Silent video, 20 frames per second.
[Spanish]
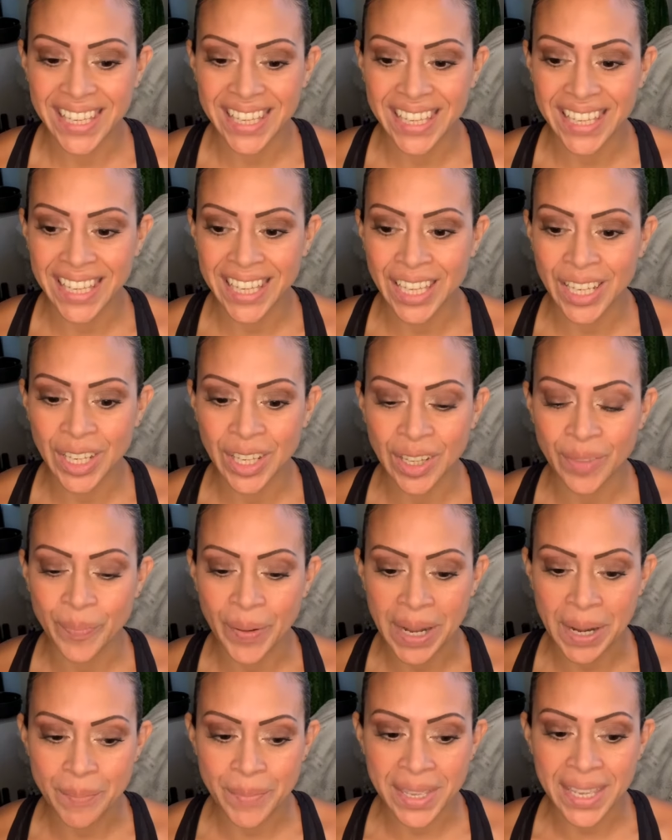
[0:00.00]
y
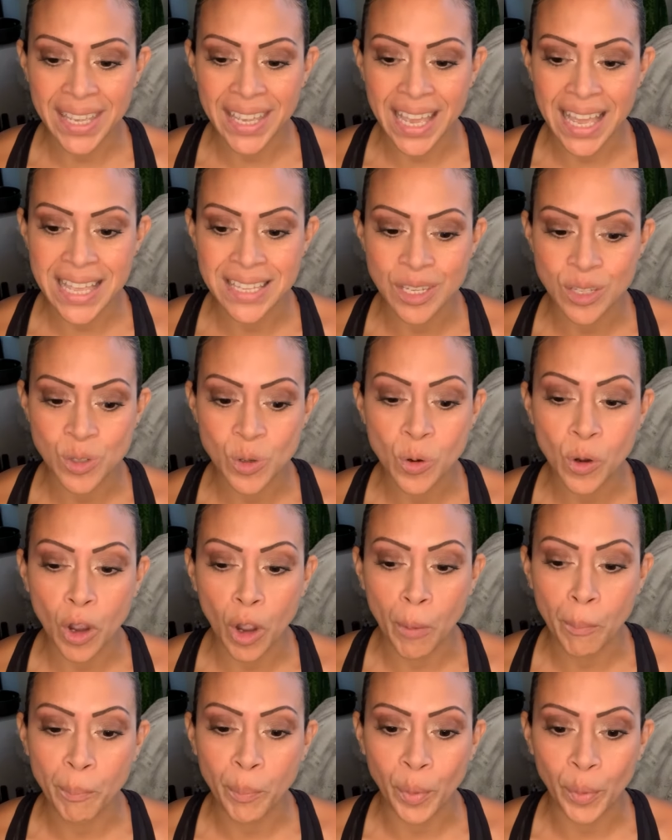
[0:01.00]
para mí, este es un
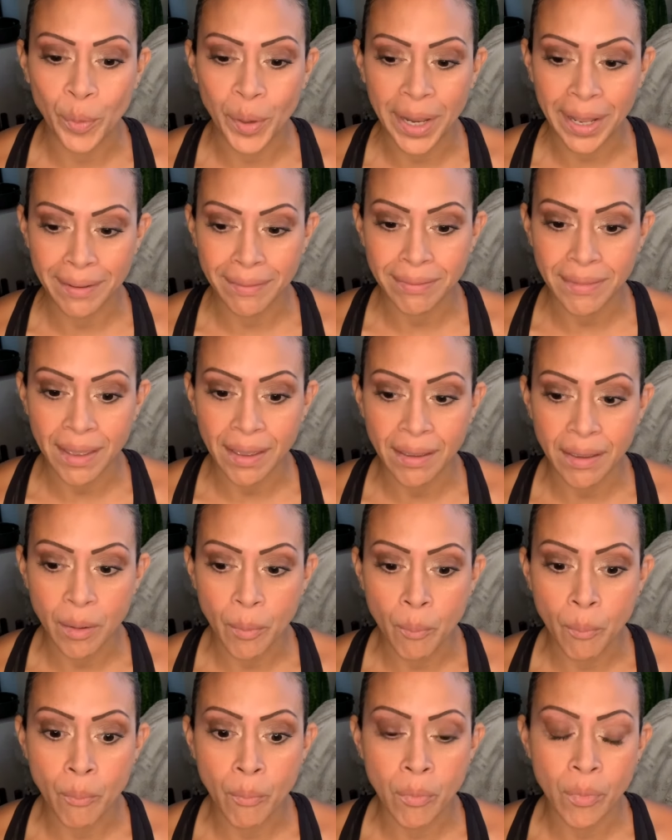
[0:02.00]
componente
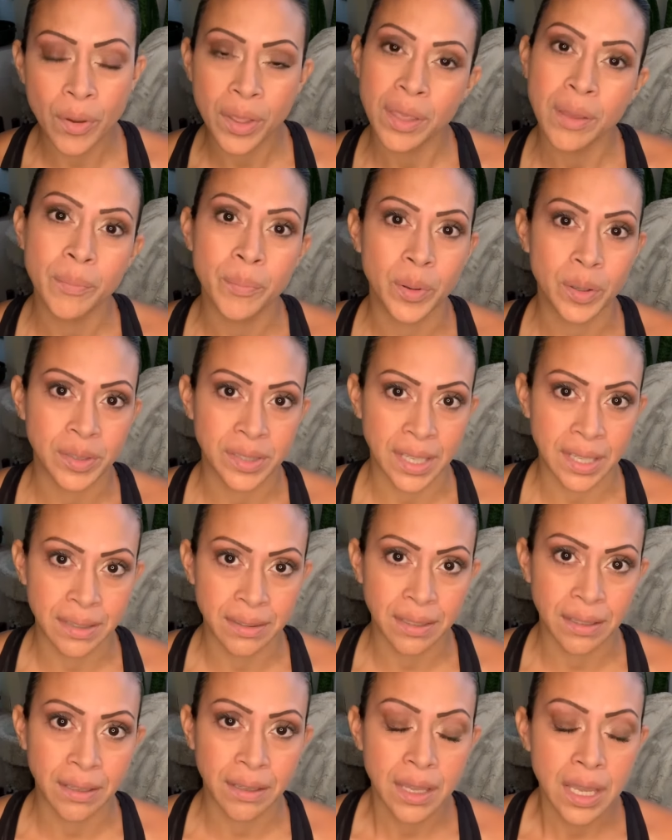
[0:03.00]
muy
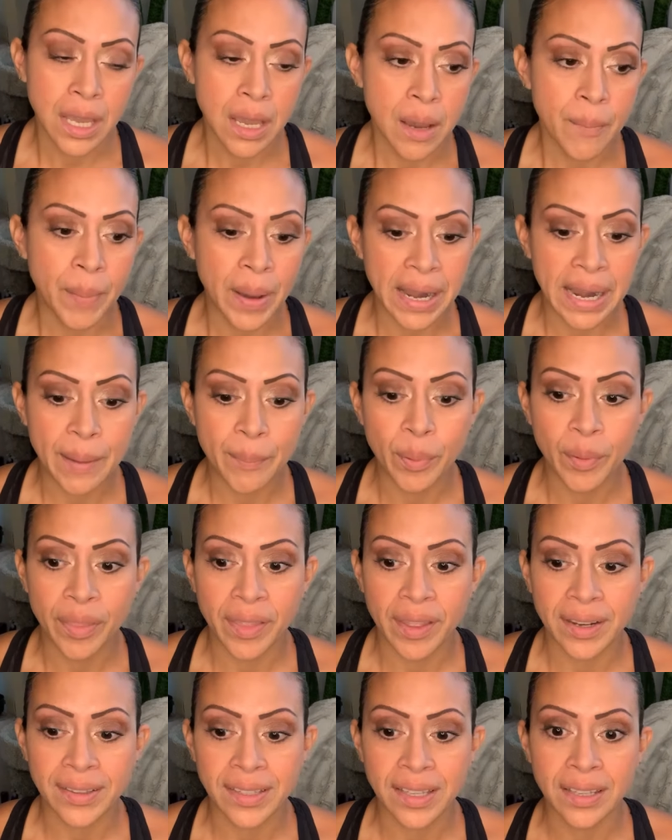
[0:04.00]
importante para
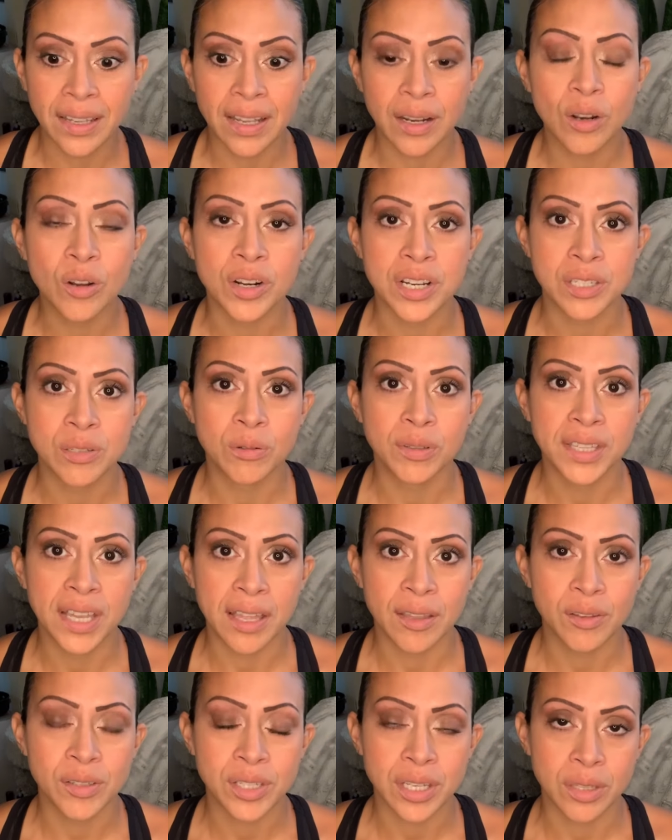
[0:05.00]
poder tener los
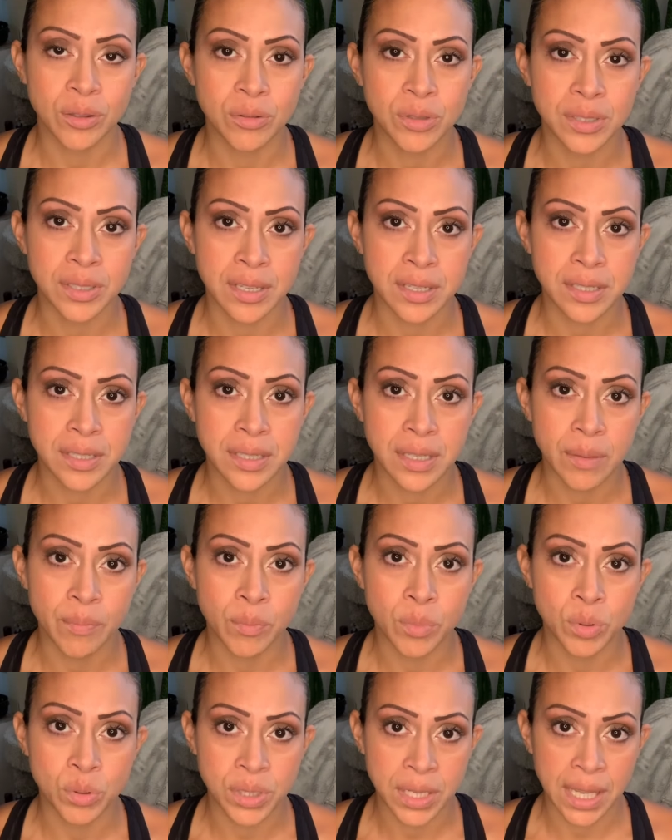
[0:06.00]
resultados que tú estás
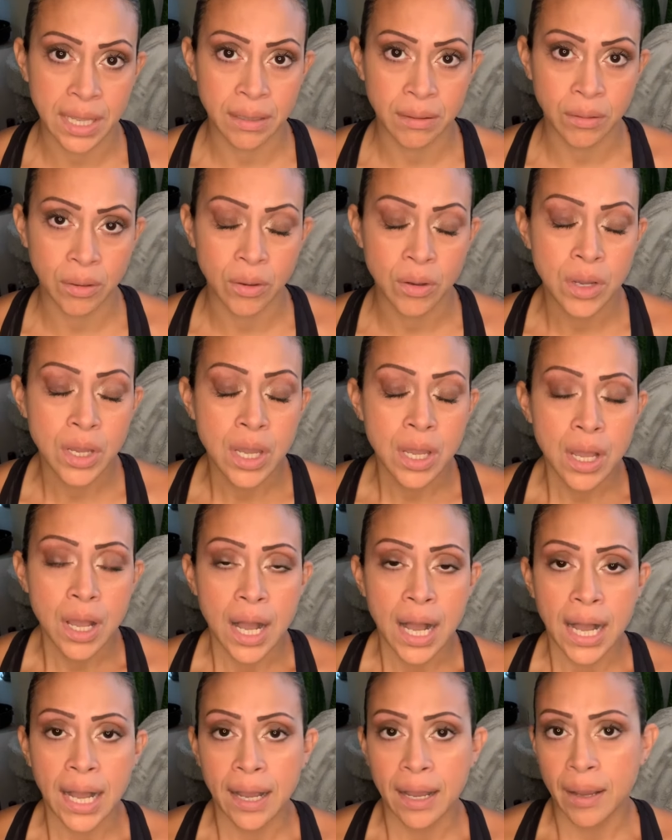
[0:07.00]
buscando.
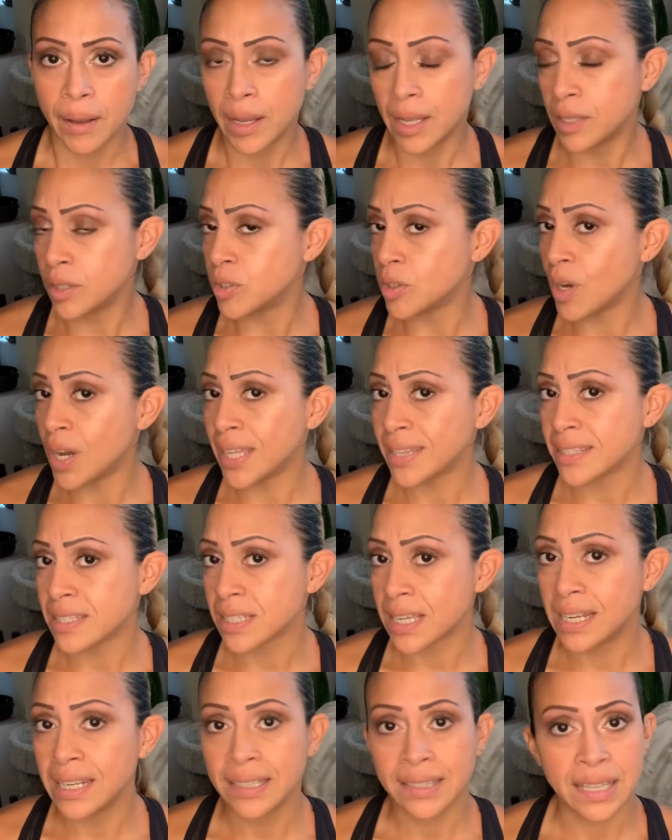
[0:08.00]
Ah, yo antes
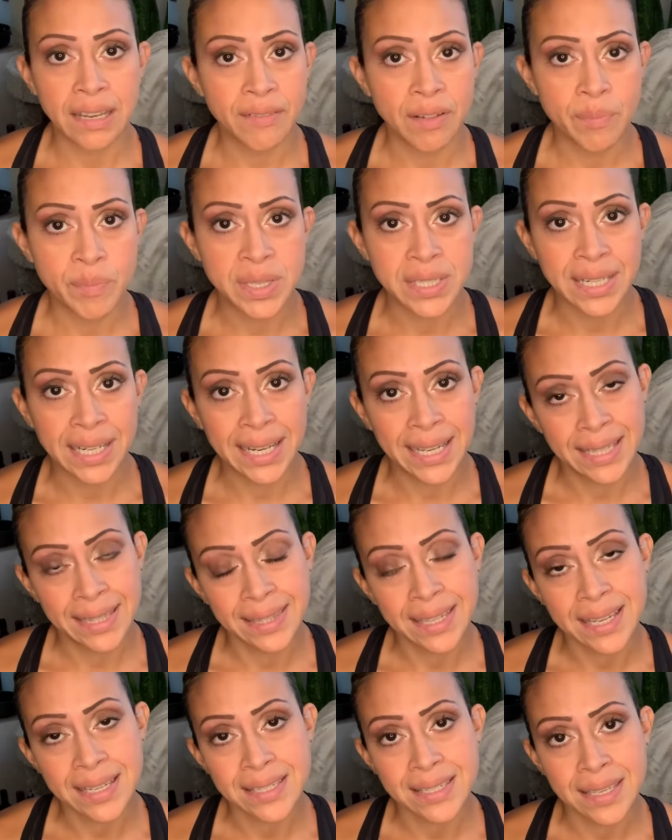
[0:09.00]
calentaba a mis
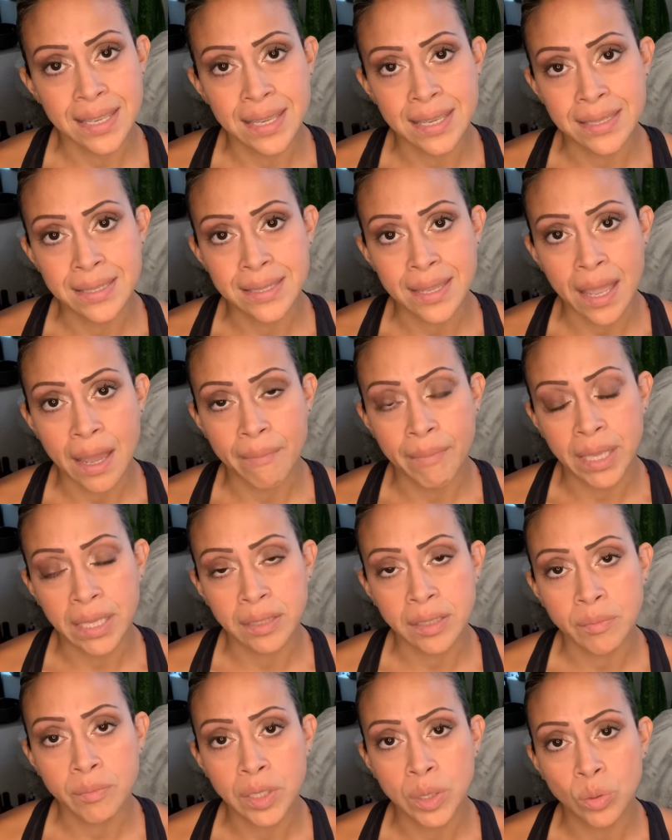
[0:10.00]
clientas 15 a
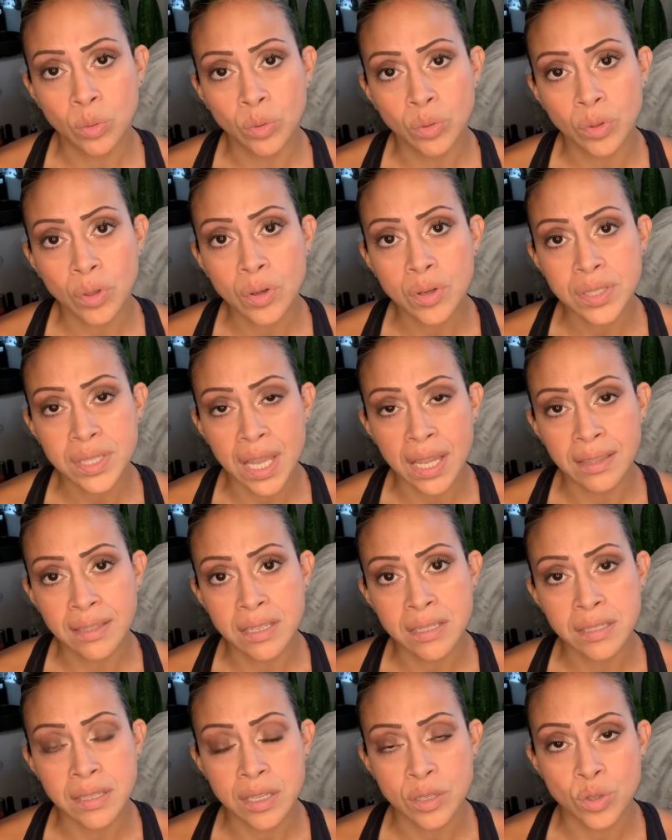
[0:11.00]
20 minutos
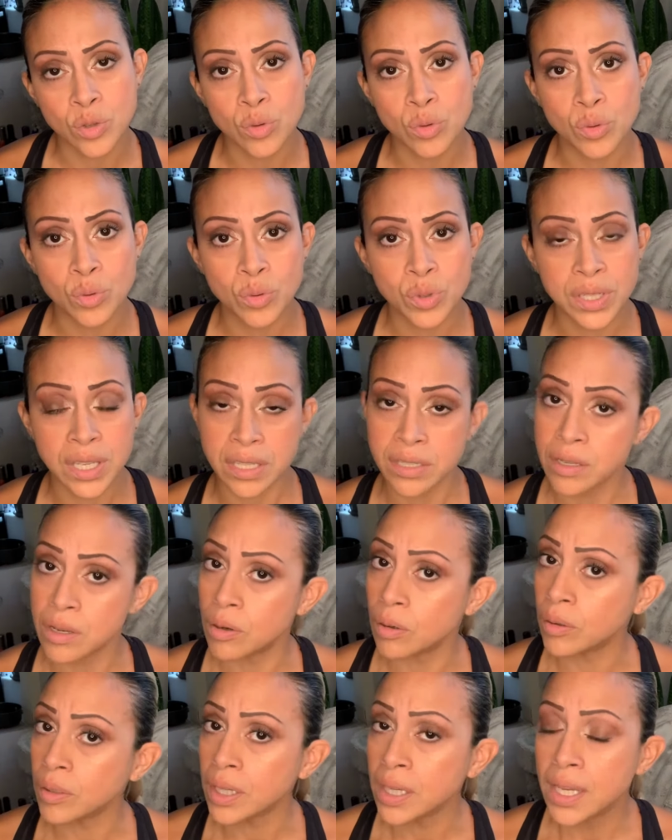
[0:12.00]
antes de su
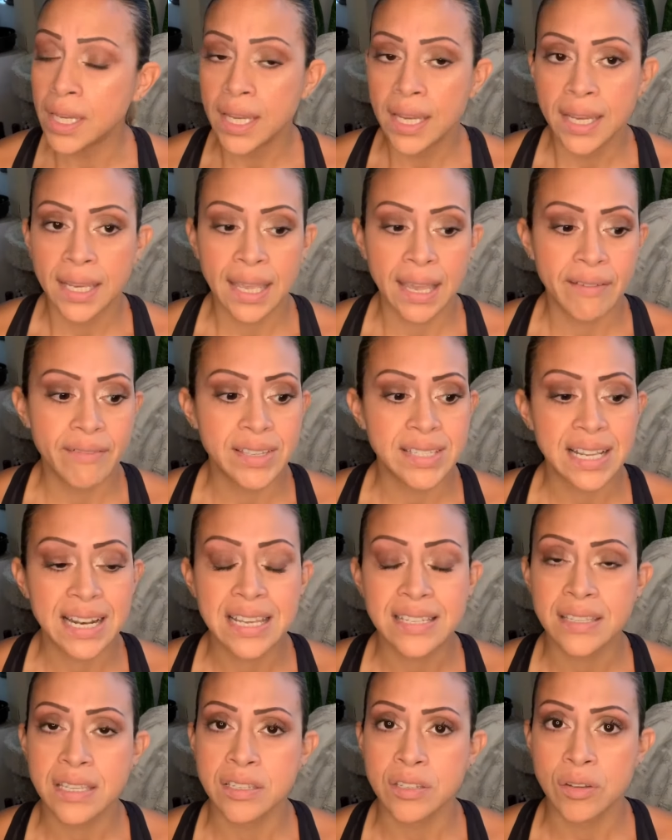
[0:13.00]
sesión, que a veces
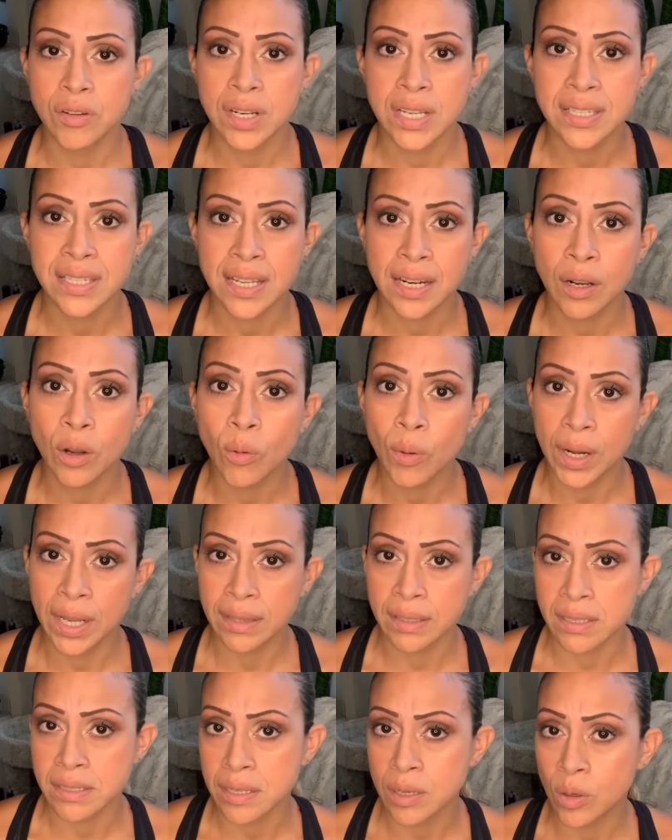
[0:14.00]
las sesiones eran
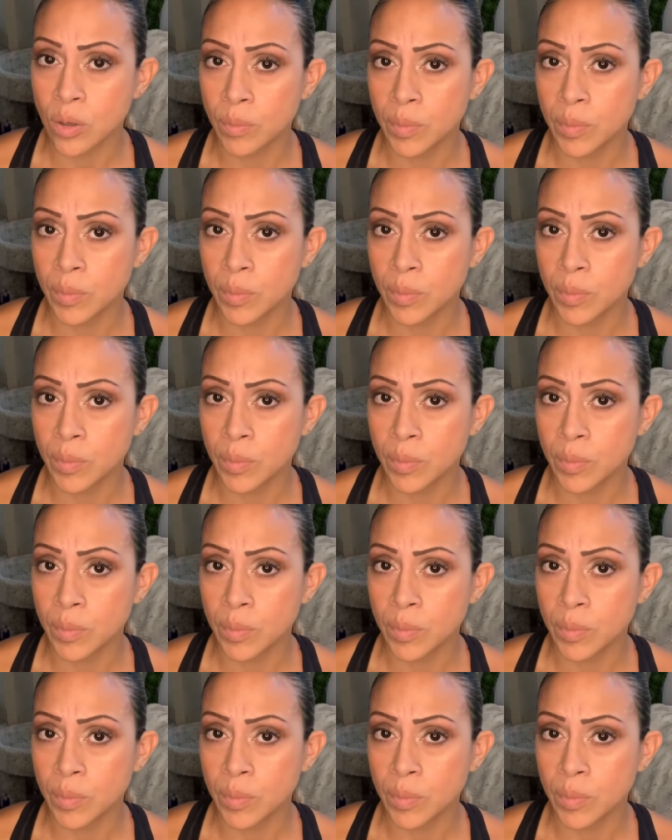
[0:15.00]
45